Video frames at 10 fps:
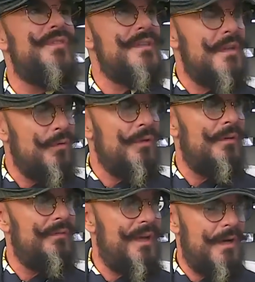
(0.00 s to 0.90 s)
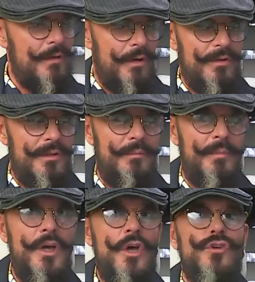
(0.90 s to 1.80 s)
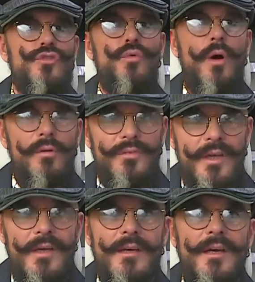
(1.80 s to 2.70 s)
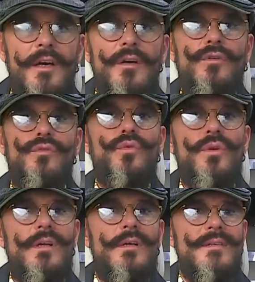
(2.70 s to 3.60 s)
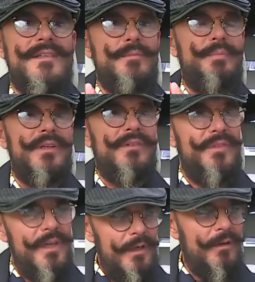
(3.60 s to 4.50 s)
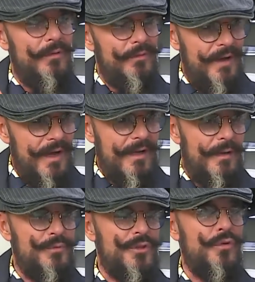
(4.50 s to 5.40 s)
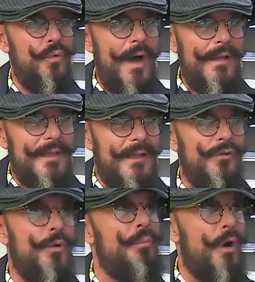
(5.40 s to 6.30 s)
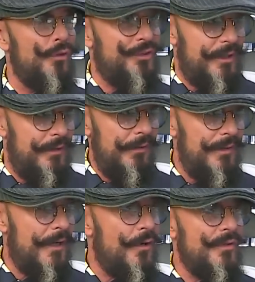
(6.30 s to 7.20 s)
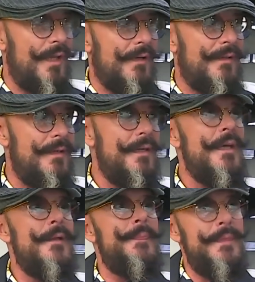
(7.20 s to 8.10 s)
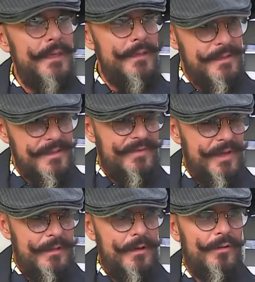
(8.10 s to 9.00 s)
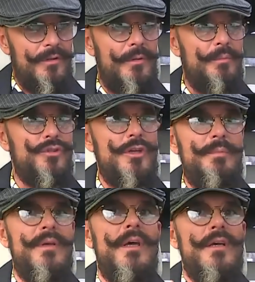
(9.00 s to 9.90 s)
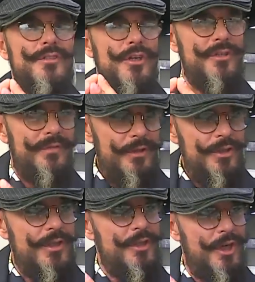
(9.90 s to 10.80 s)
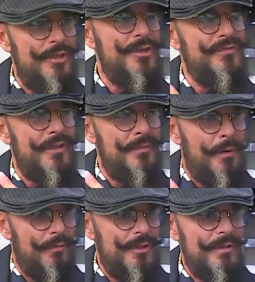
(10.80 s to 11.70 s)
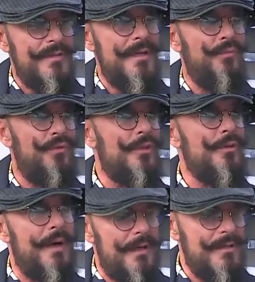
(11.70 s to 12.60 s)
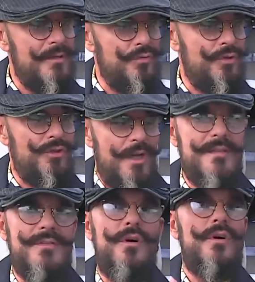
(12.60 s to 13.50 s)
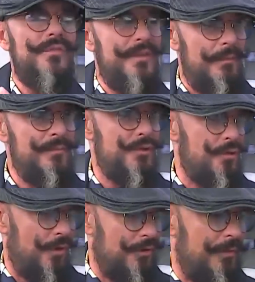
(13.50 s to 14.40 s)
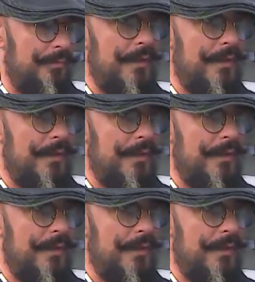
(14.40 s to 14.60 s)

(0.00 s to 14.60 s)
wizerunkiem wiarygodnym. Mhm. Człowiek, który zbyt wielką wagę przykłada do mody jako takiej, nie jest wiarygodny, bo żeby mhm. rzeczywiście siedzieć w tej modzie, to zajmuje to bardzo dużo czasu, wiem coś o tym.